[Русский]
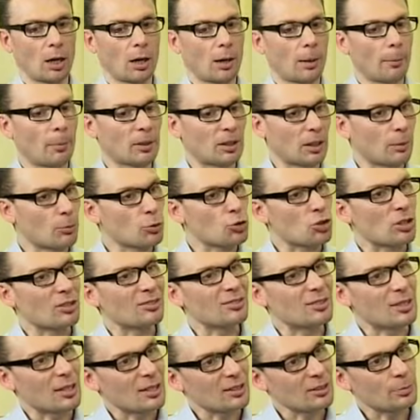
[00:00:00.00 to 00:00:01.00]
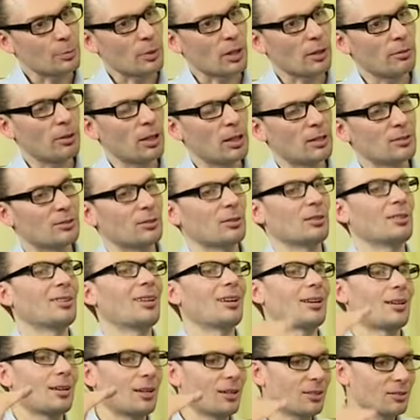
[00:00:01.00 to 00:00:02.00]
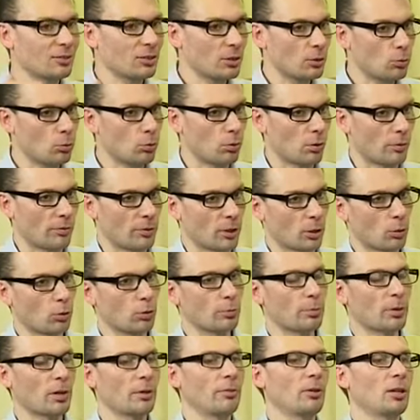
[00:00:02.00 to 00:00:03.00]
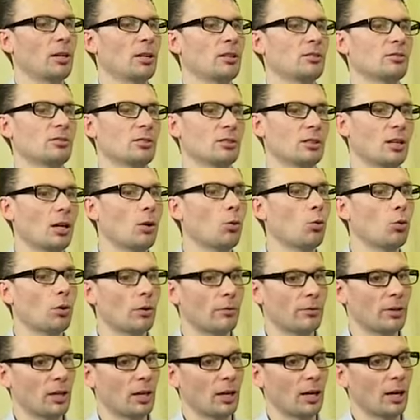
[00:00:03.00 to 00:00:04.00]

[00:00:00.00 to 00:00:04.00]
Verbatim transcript: Потому что стресс проявляется на разных уровнях. Он проявляется на уровне